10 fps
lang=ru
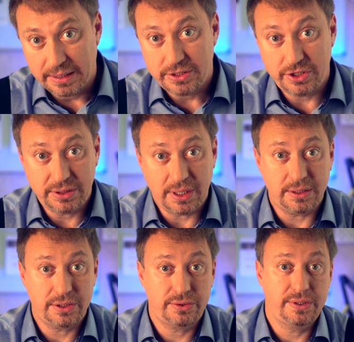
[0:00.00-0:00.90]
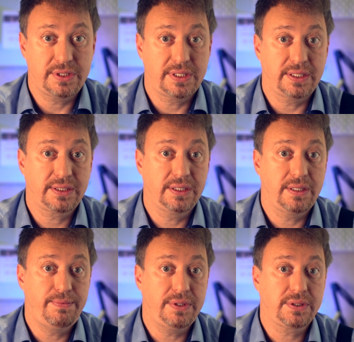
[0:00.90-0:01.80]
Считалось, что эти сладкие
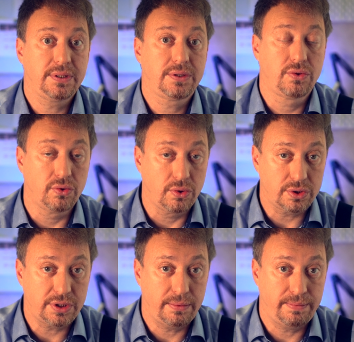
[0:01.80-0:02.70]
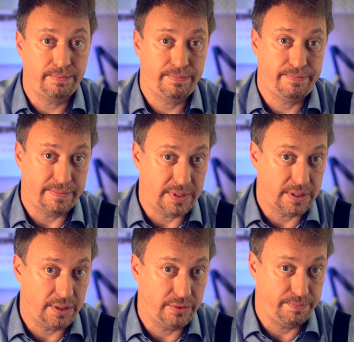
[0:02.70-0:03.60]
напитки тоже
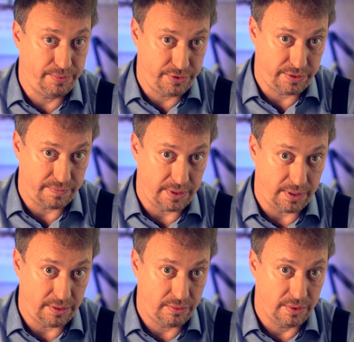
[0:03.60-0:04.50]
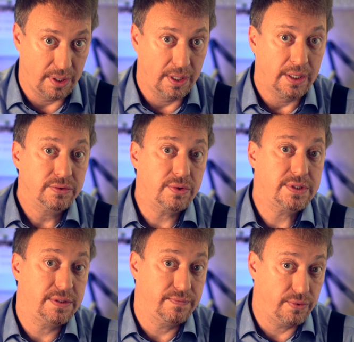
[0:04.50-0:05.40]
помогают пищеварению. Ну а
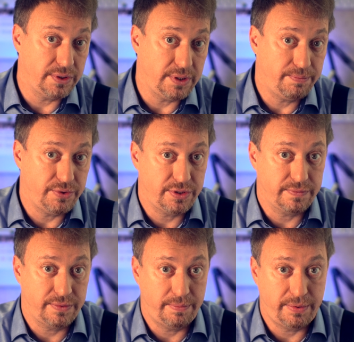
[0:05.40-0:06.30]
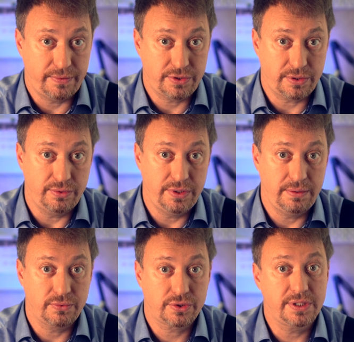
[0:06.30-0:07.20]
сегодня пищевые привычки людей
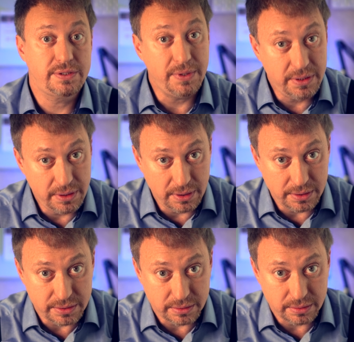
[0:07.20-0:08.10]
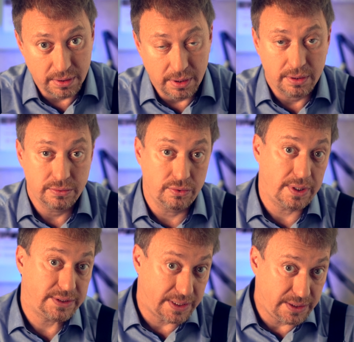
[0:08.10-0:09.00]
немножко изменились, ну
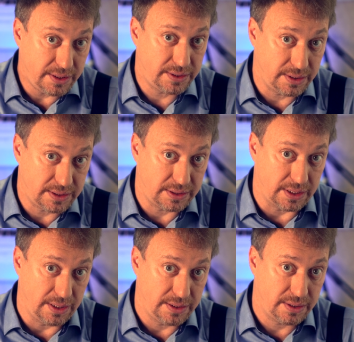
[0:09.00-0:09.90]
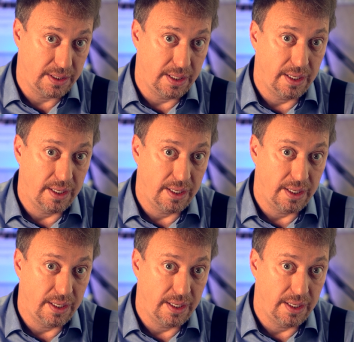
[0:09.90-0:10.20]
а традиции остались.